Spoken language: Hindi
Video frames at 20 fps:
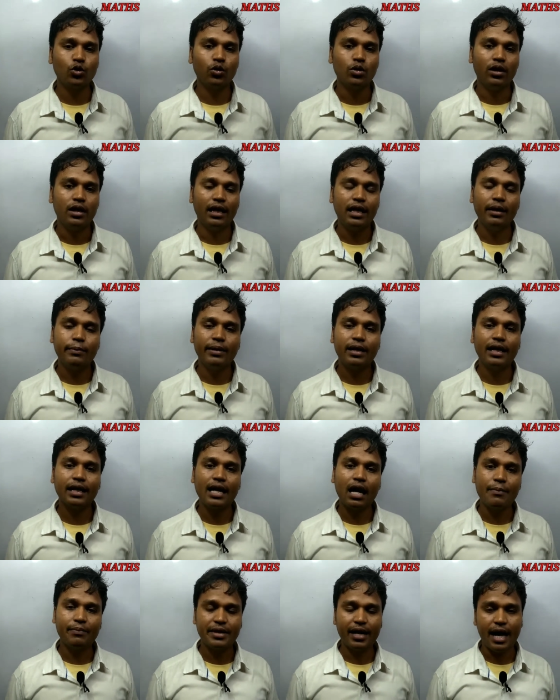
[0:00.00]
जो लेवल है
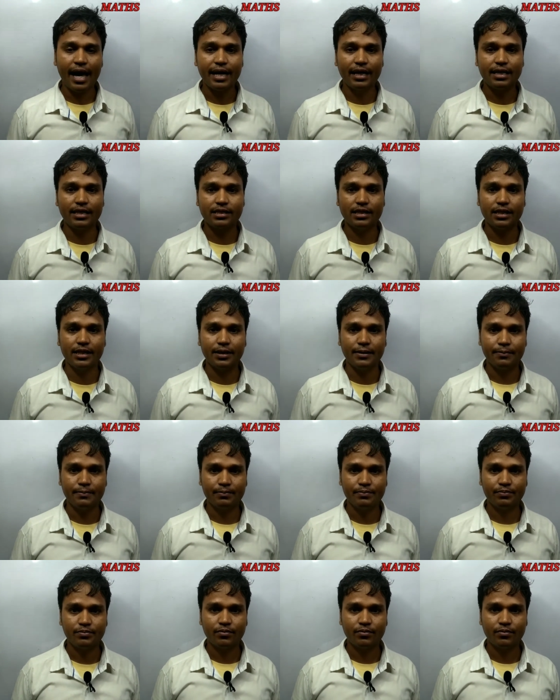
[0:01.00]
काफी हाई कर सके